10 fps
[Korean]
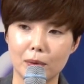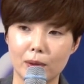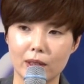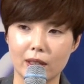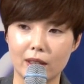
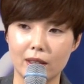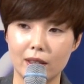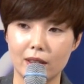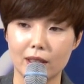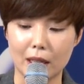뭐 이렇게
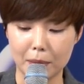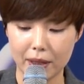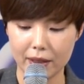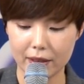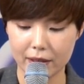
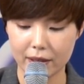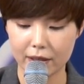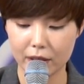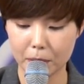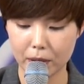
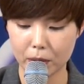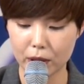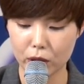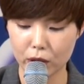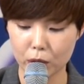자매들은 특별히
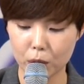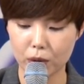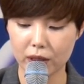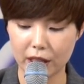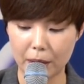외적인
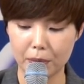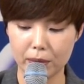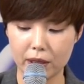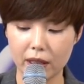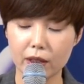조건에
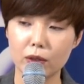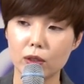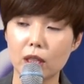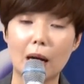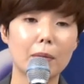예민하기도
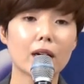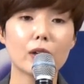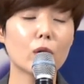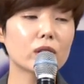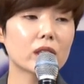하죠.
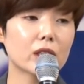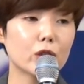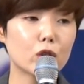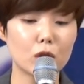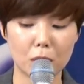자매가 형제
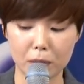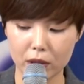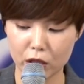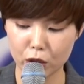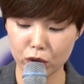근육을
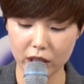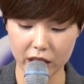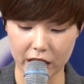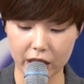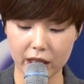보면서
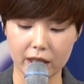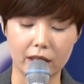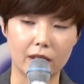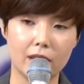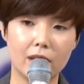질투하진
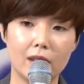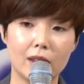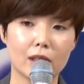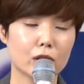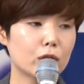않잖아.
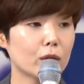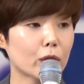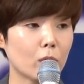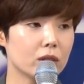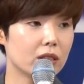
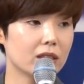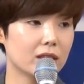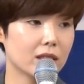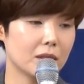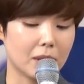그런 경쟁
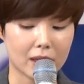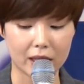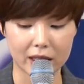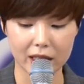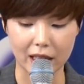의식을 막
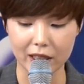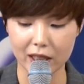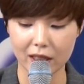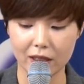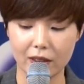갖진
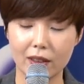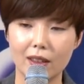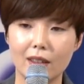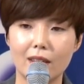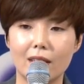않잖아.
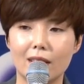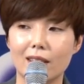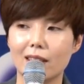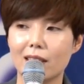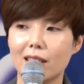
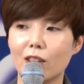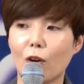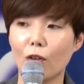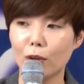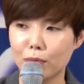대신 이
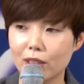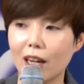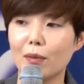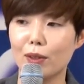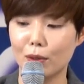어여쁜
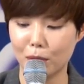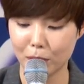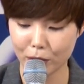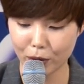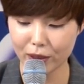자매를
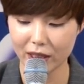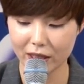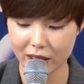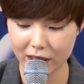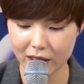보면
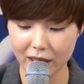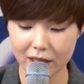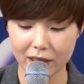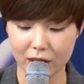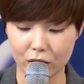경쟁 의식이
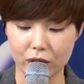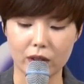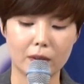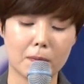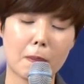생기겠죠.